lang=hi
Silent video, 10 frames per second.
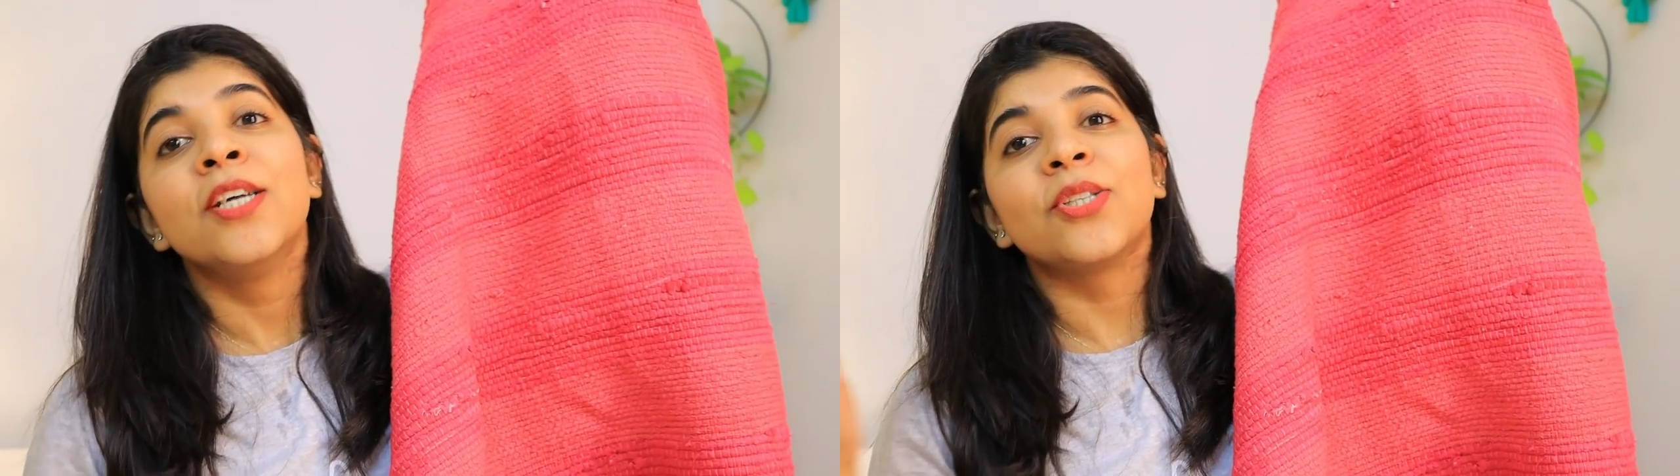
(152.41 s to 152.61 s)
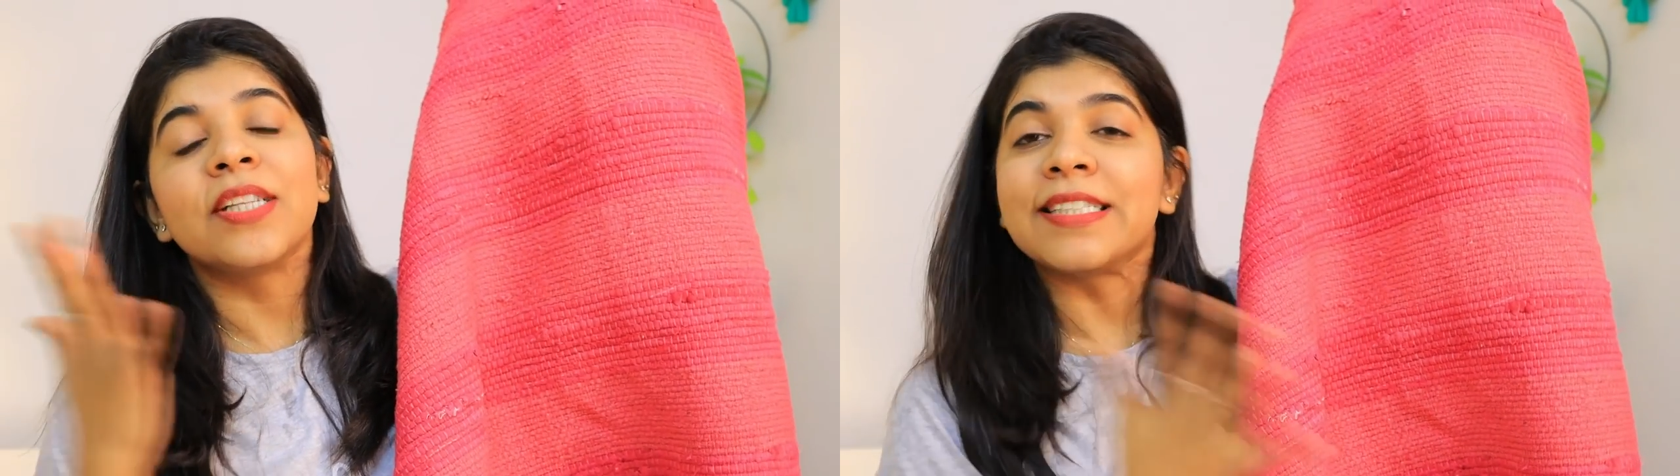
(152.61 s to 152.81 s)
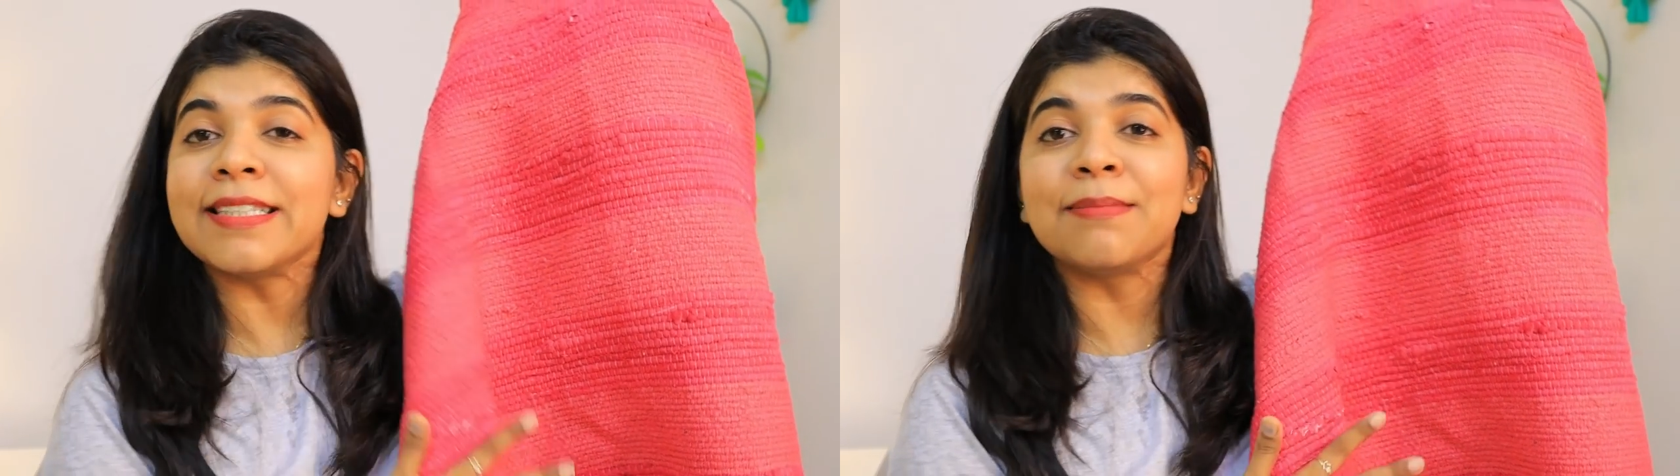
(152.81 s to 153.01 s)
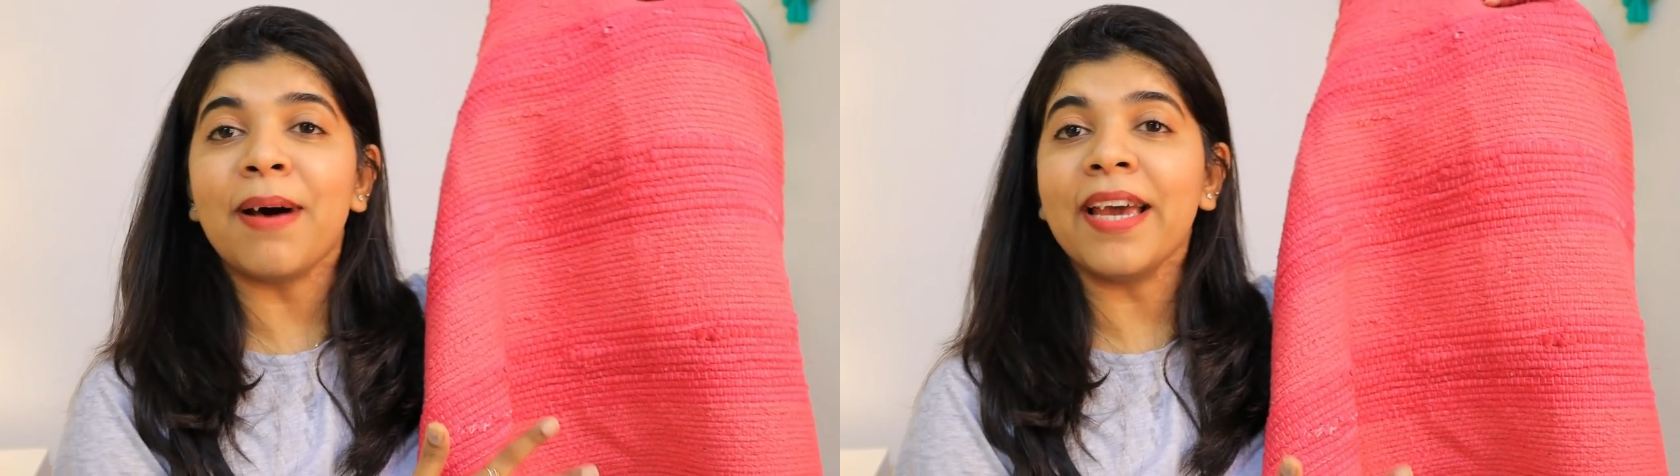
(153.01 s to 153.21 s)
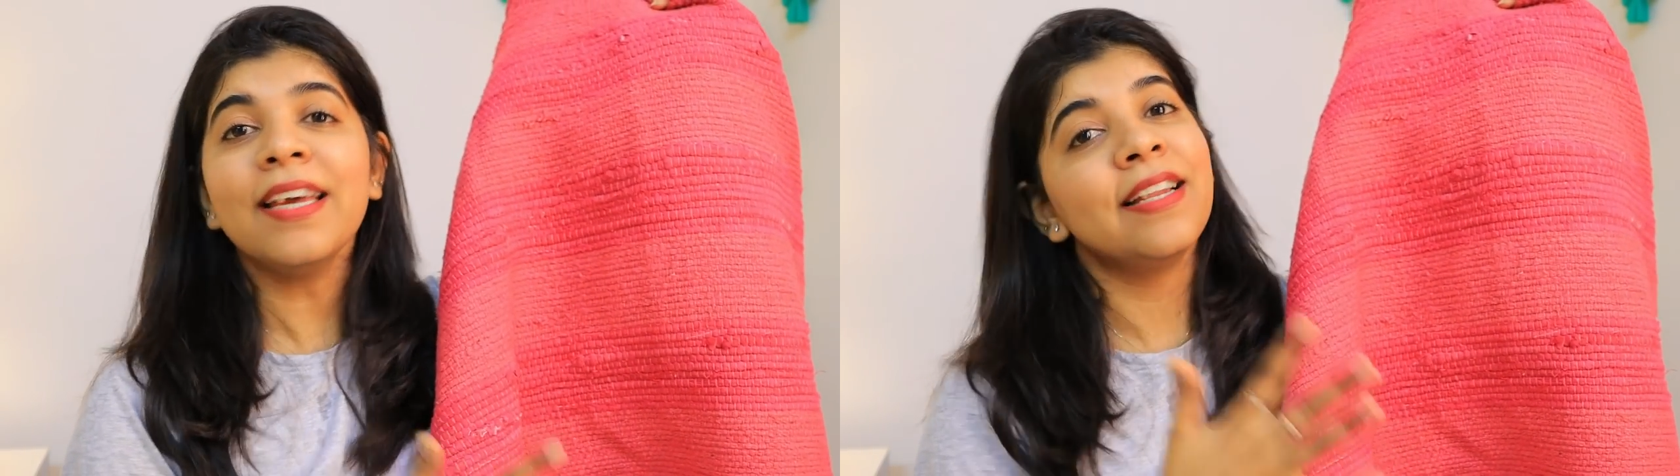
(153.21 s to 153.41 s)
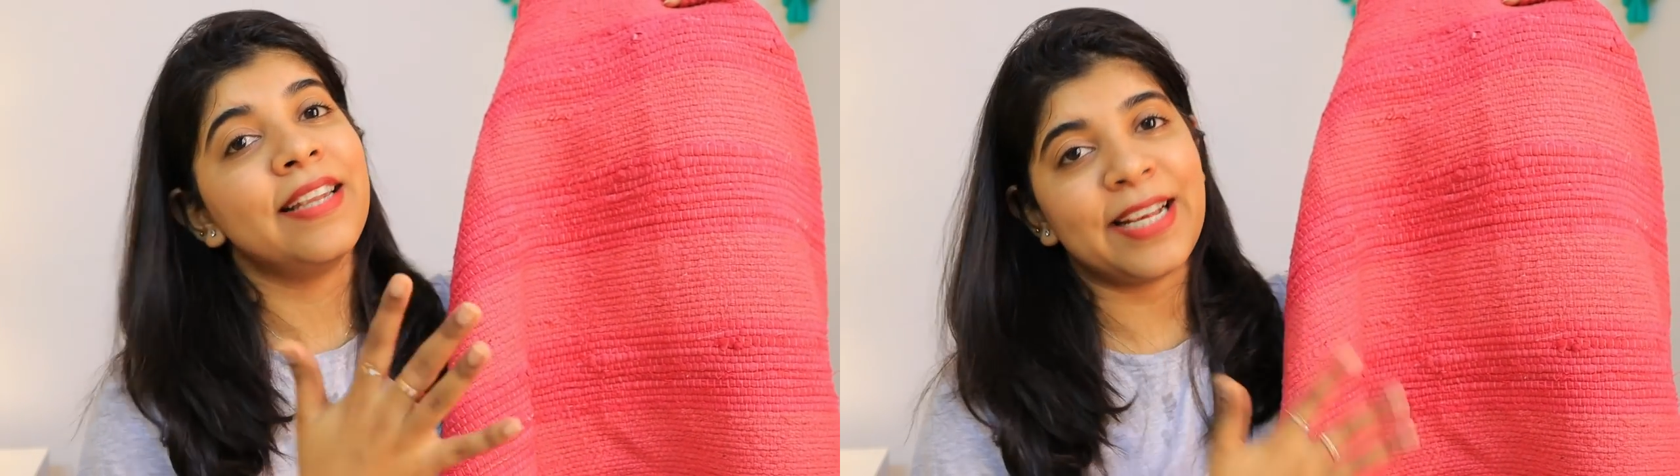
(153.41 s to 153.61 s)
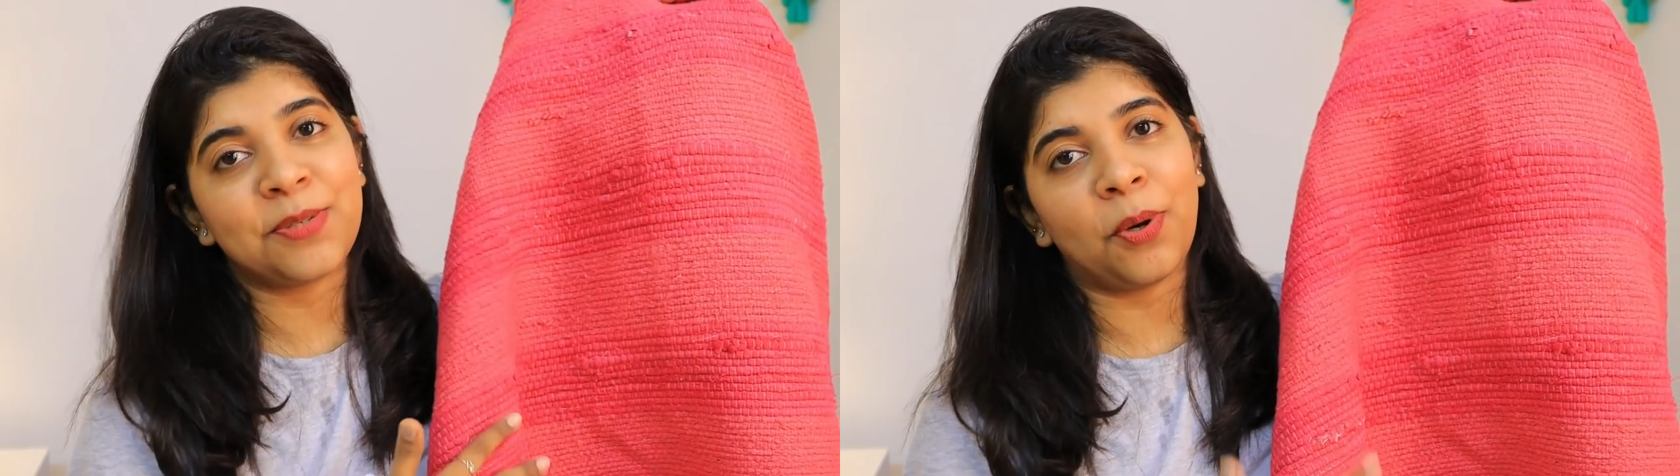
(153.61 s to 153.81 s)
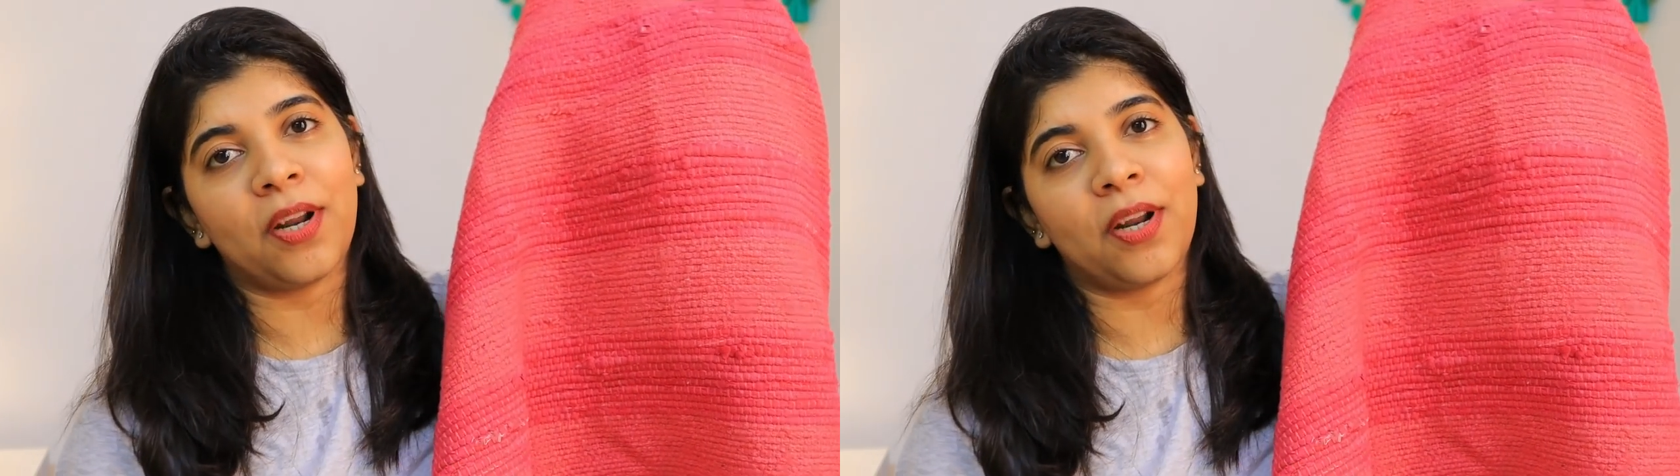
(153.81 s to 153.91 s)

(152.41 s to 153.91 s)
सो दिस इज़ माई नेक्स्ट